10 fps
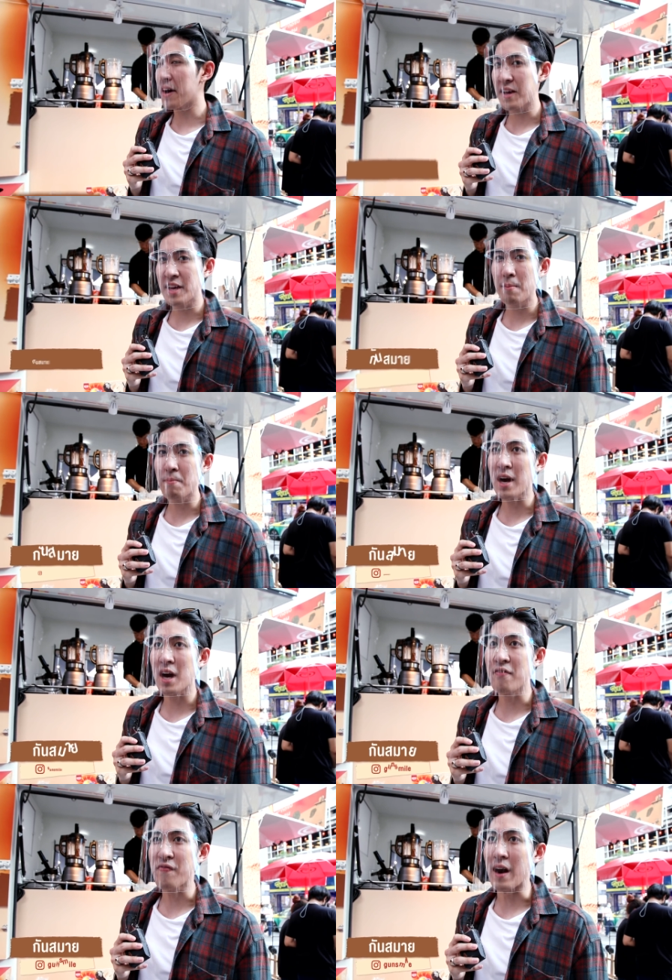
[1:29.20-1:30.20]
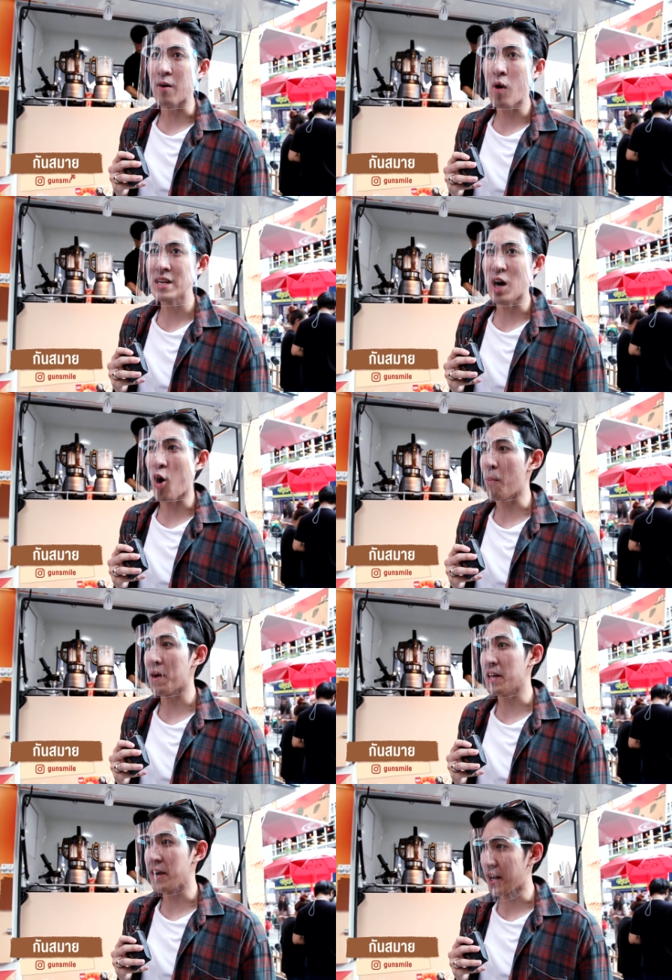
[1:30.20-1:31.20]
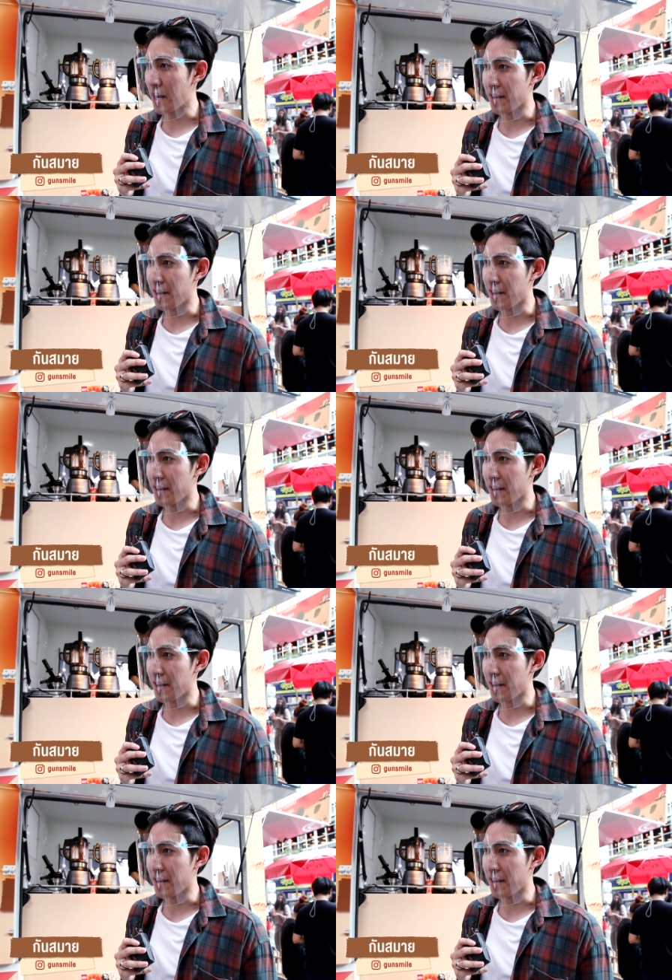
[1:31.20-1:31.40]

เคยคิดไม่เคยฝันว่าจะออกมาดีขนา